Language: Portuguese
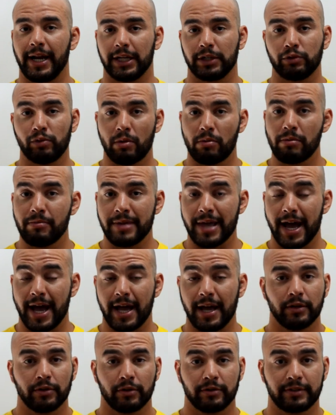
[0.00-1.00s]
é que no
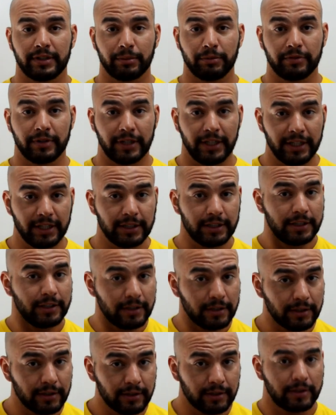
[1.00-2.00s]
MMA nós temos ali
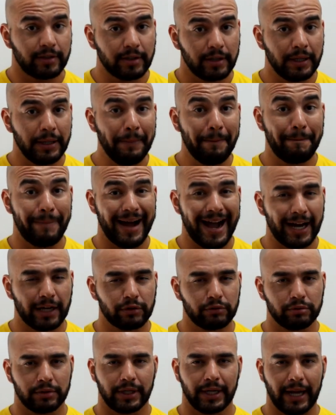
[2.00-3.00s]

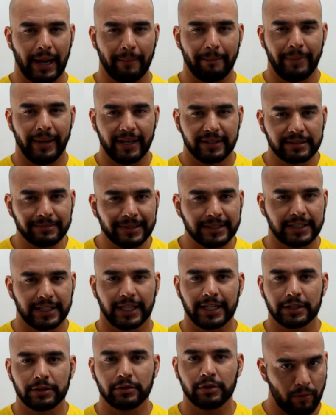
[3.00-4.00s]
impacto, cabeça
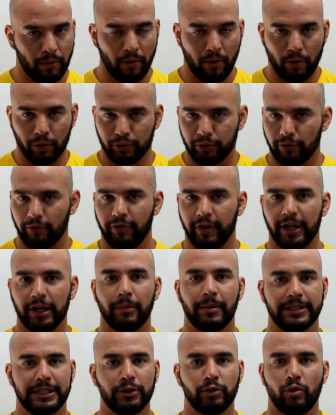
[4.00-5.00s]
batendo com o cotovelo,
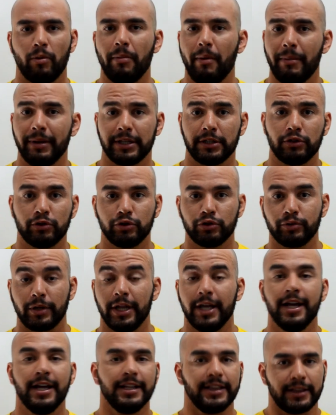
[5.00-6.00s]
batendo com a mão, batendo com o joelho
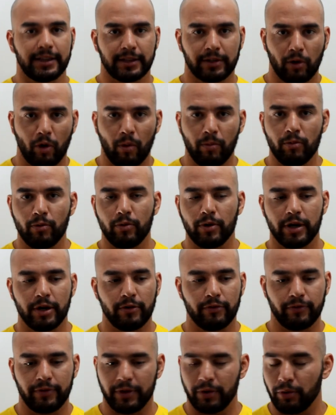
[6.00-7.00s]
como
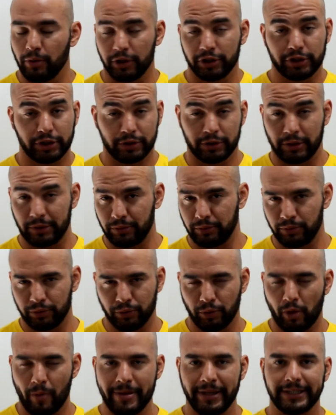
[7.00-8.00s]
eu vi hoje num
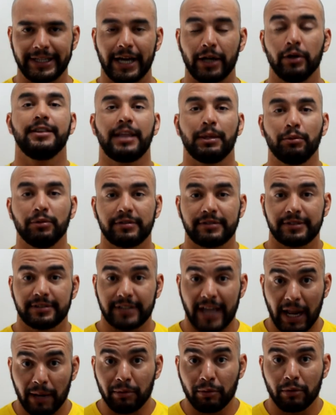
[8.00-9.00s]
documentário, temos
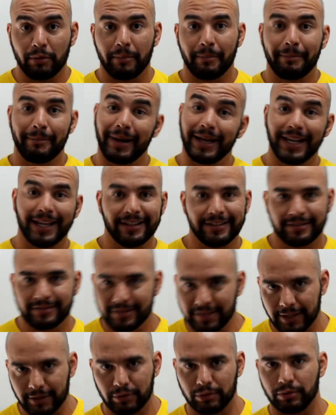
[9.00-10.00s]
cérebro
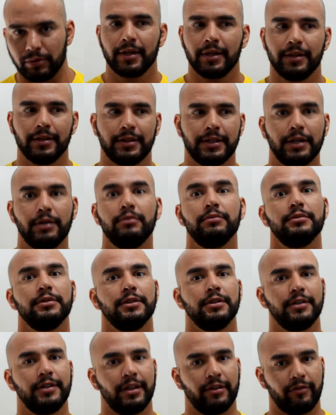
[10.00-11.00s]
balançando. Então,
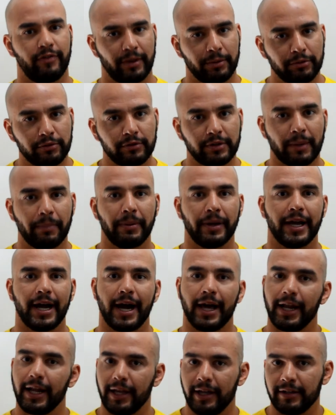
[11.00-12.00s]
devemos nos
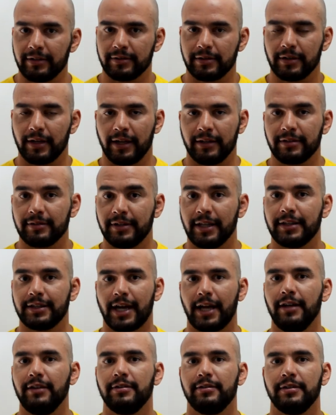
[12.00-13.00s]
apegar a esse, esses
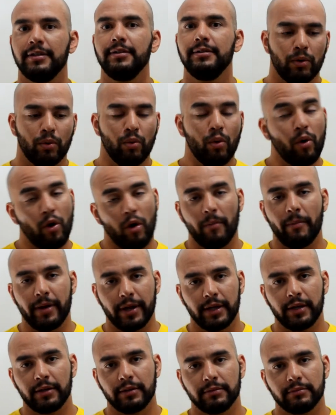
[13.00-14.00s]
detalhes, sim. O
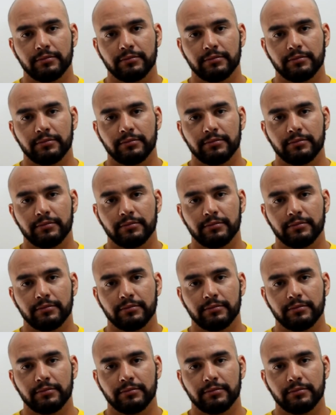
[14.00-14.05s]
homem